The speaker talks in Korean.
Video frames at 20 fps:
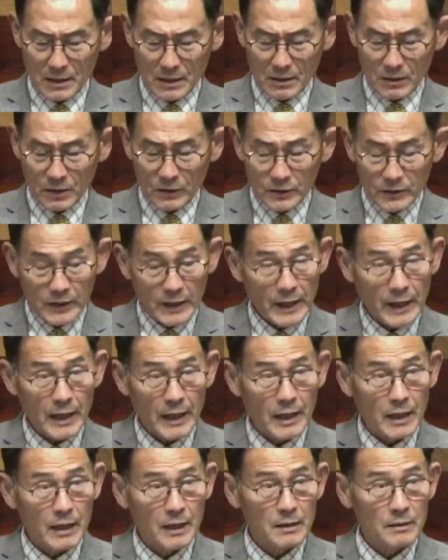
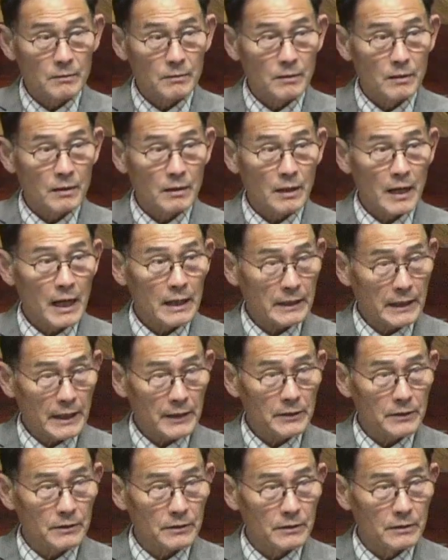어떻게
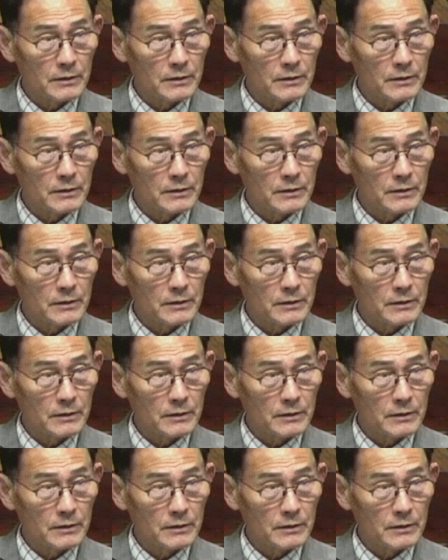할까요?